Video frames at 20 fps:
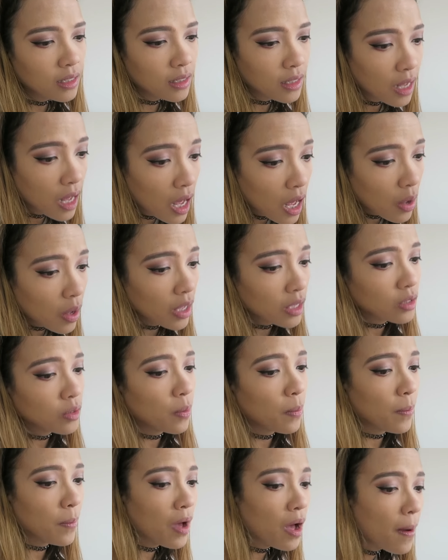Tapos bumalik
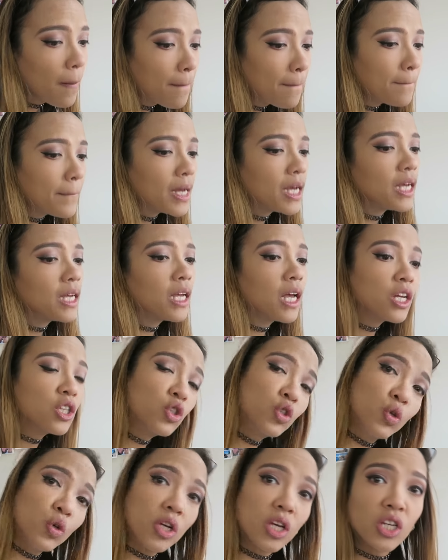ulit ako para
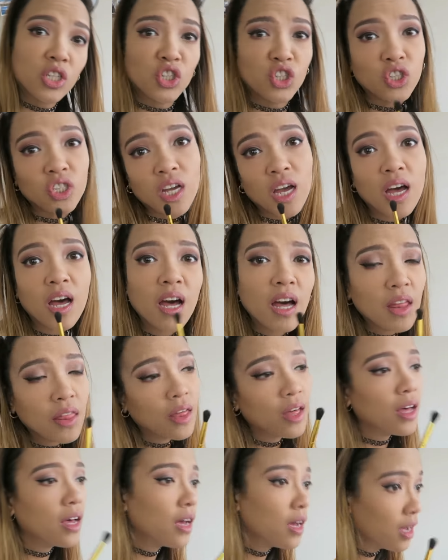naman sa inner
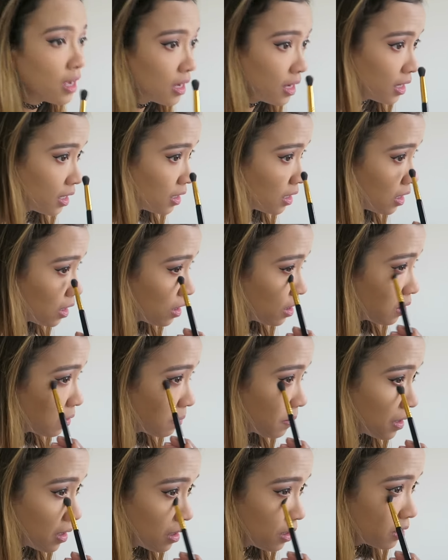corner ng
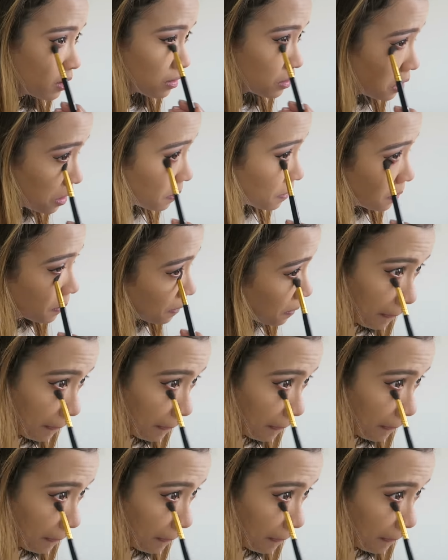aking mga mata.